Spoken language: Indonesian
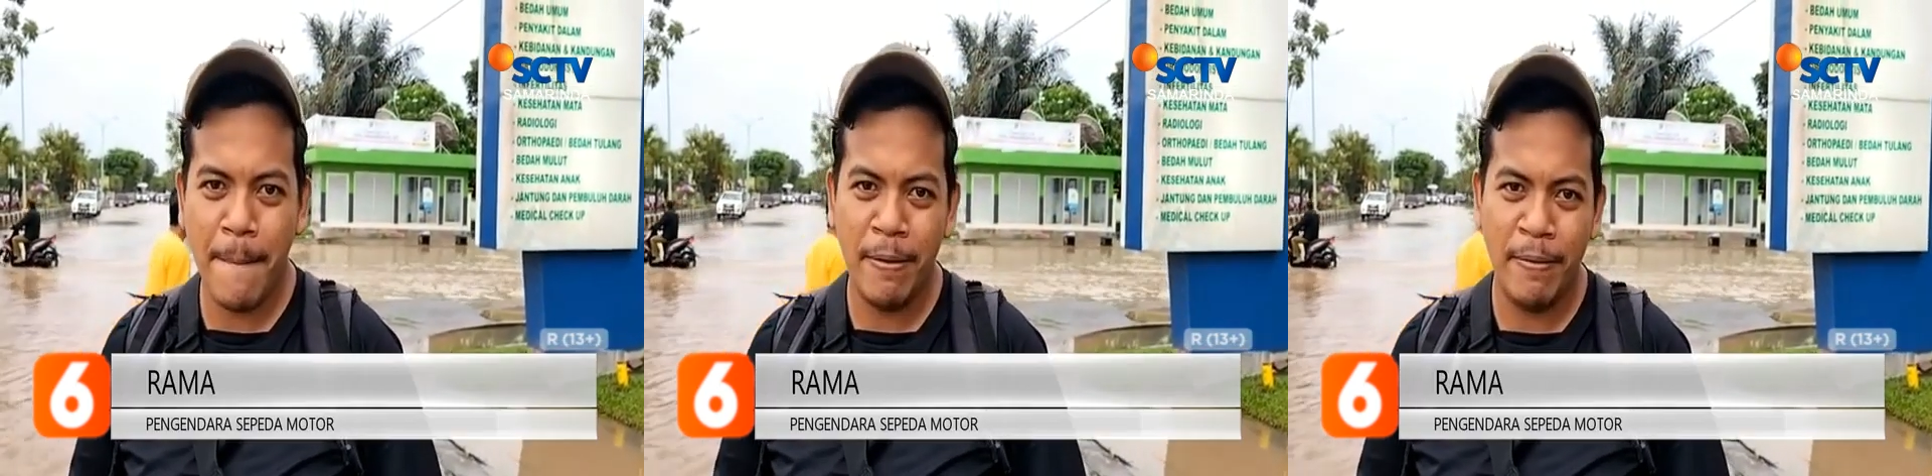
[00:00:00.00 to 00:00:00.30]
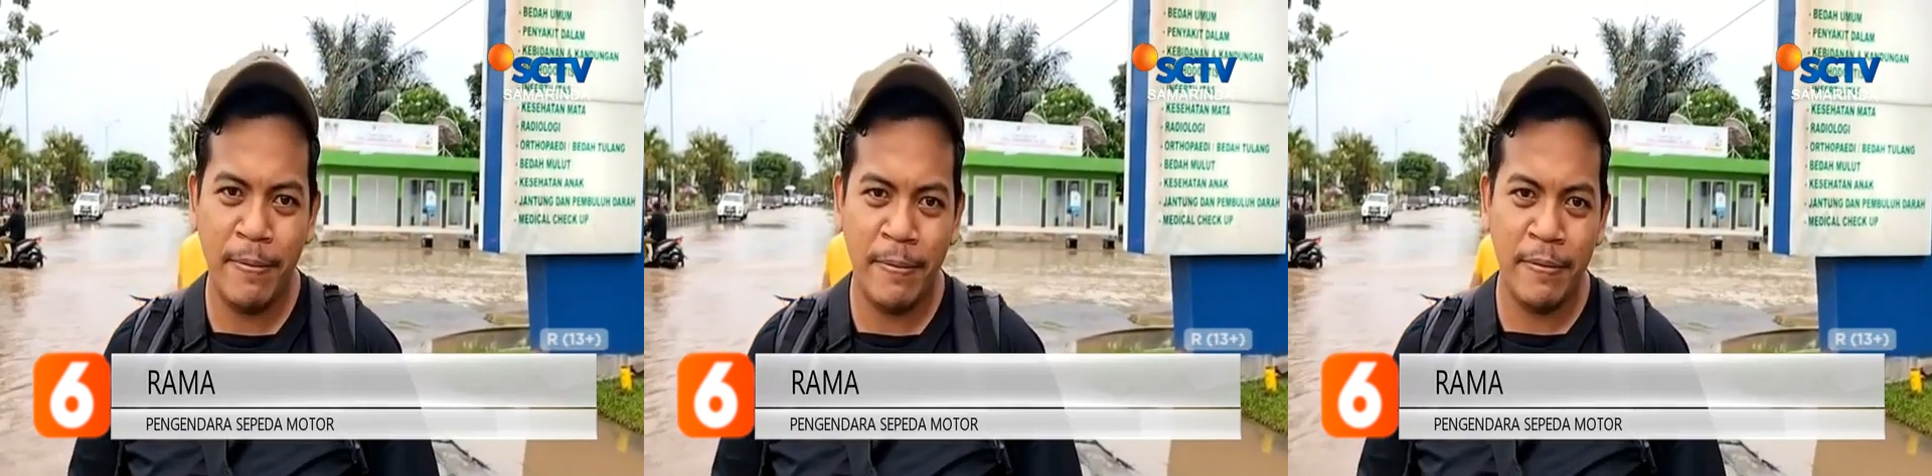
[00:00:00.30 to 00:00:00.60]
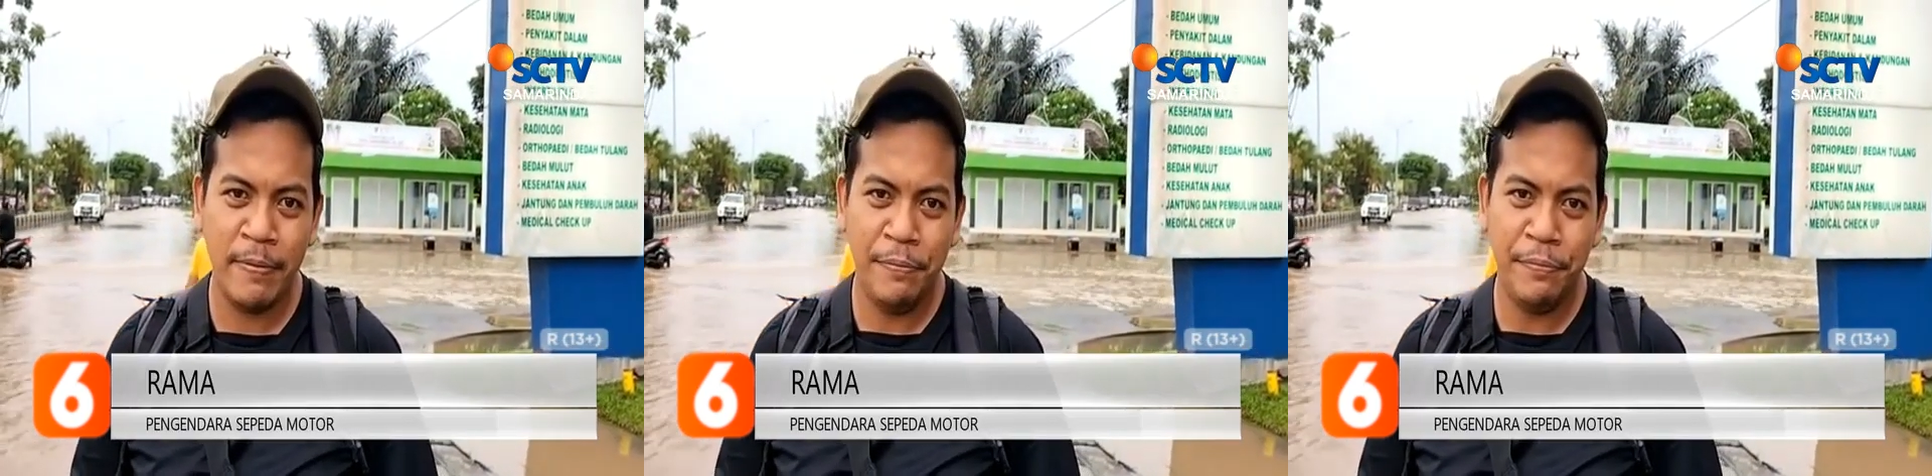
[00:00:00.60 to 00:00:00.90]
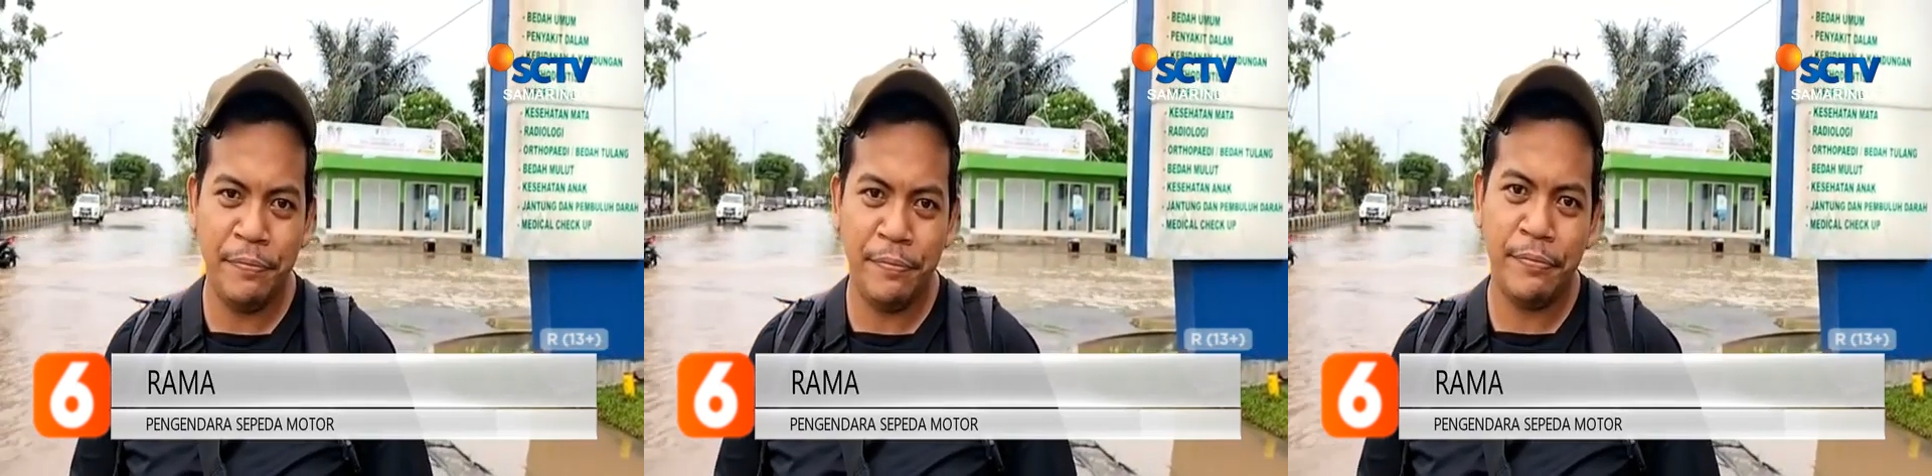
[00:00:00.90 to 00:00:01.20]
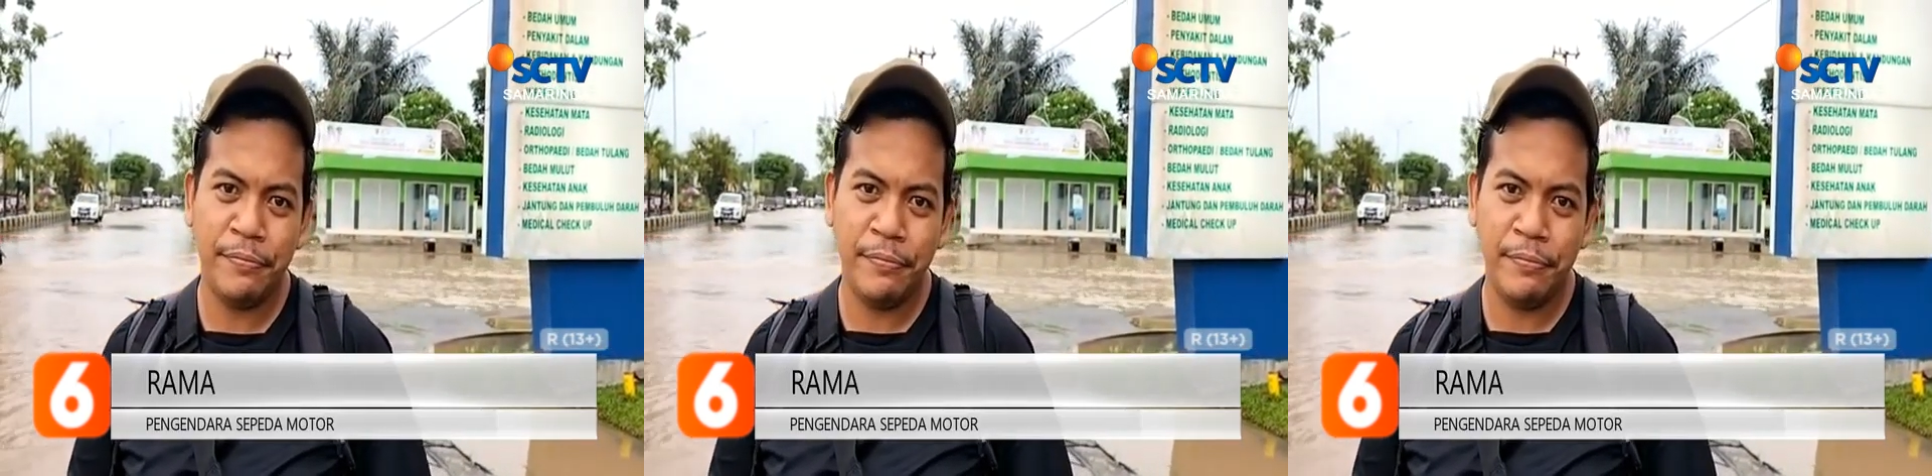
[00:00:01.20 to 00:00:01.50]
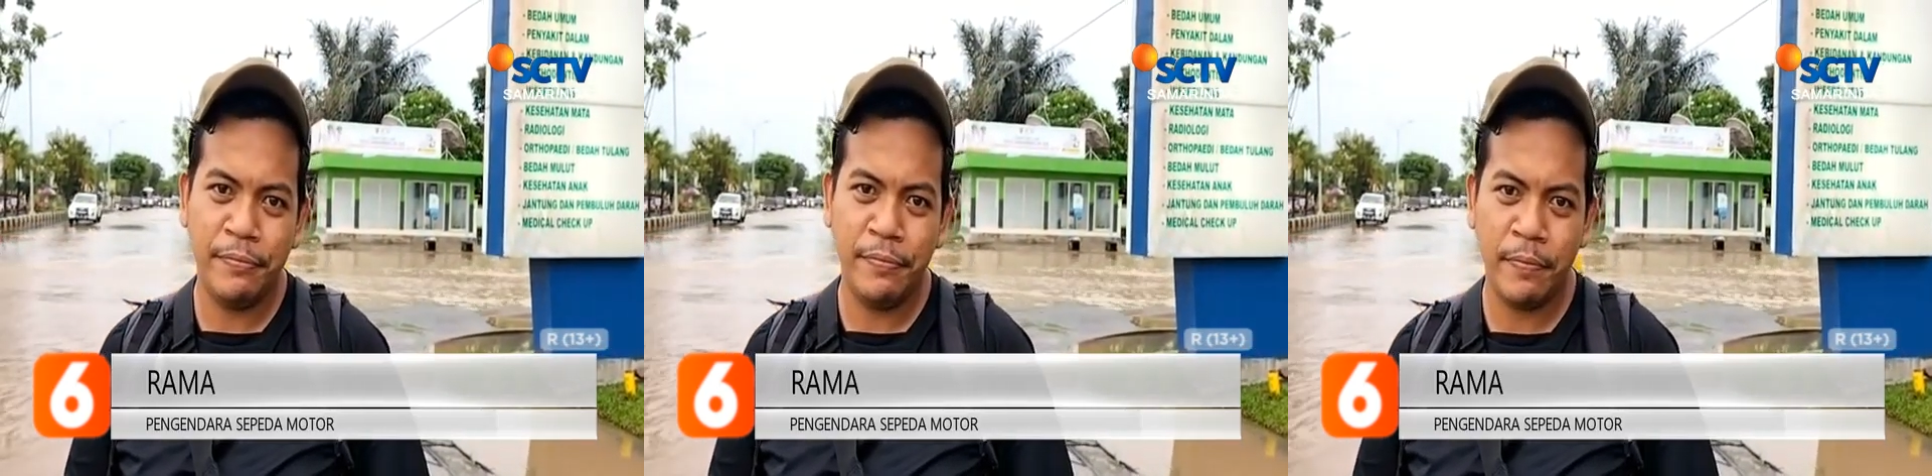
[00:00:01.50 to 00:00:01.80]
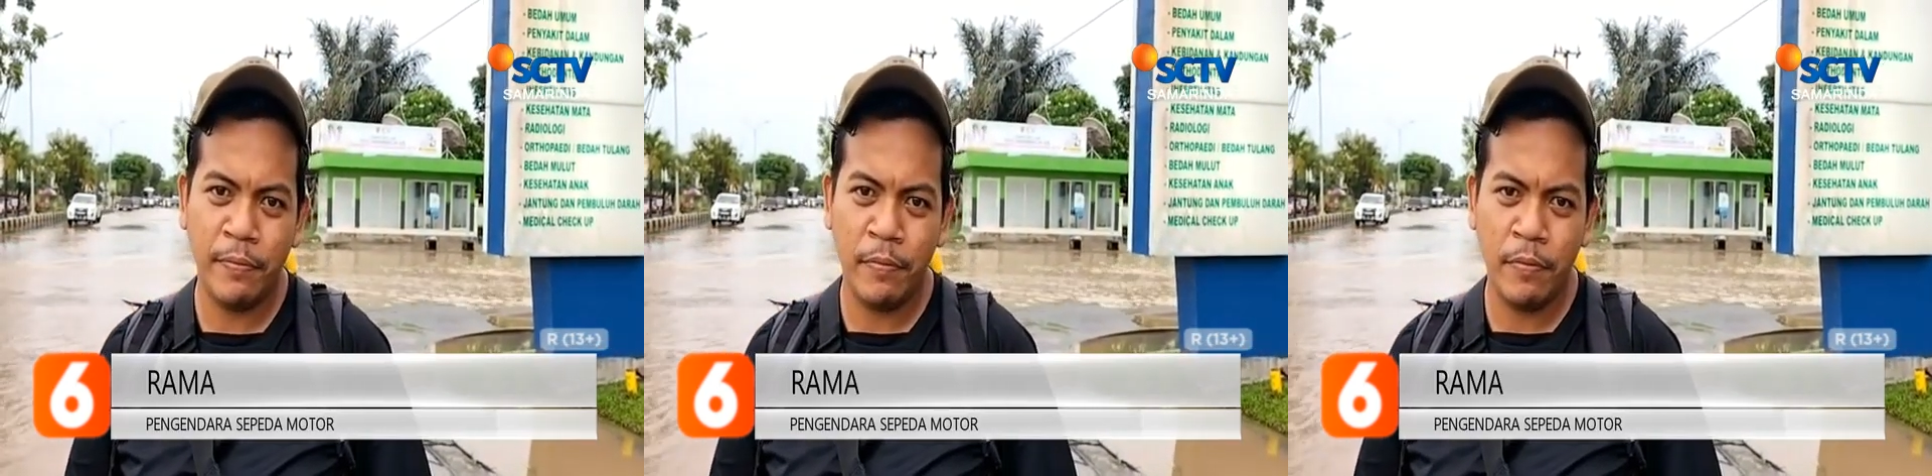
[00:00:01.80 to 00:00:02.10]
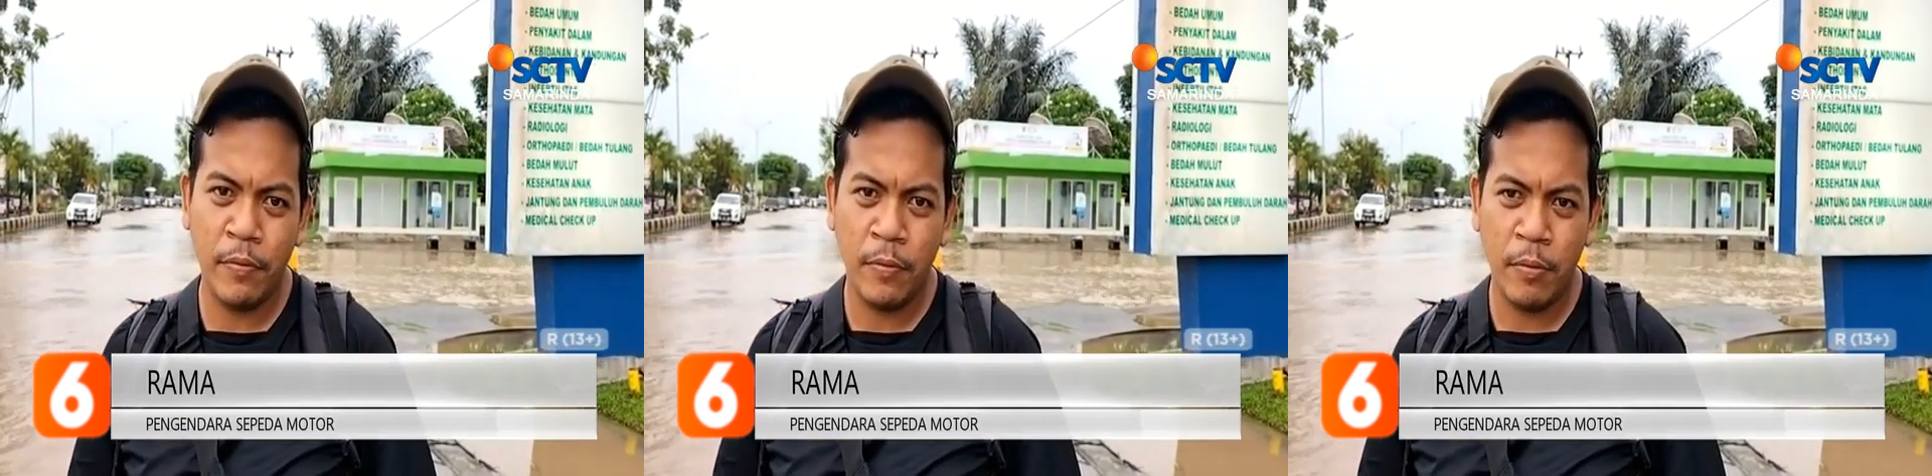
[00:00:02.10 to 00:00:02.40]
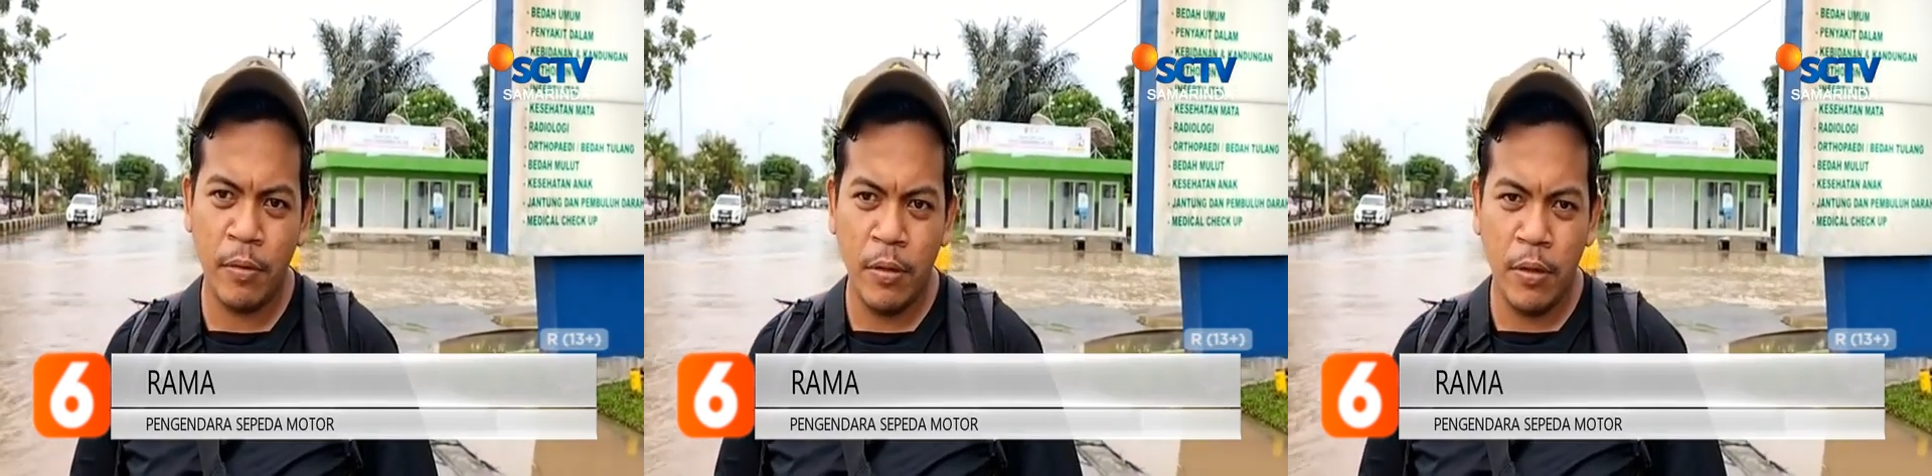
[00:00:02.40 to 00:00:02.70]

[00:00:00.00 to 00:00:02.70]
ini di daerah sini memang sering banjir nggak pak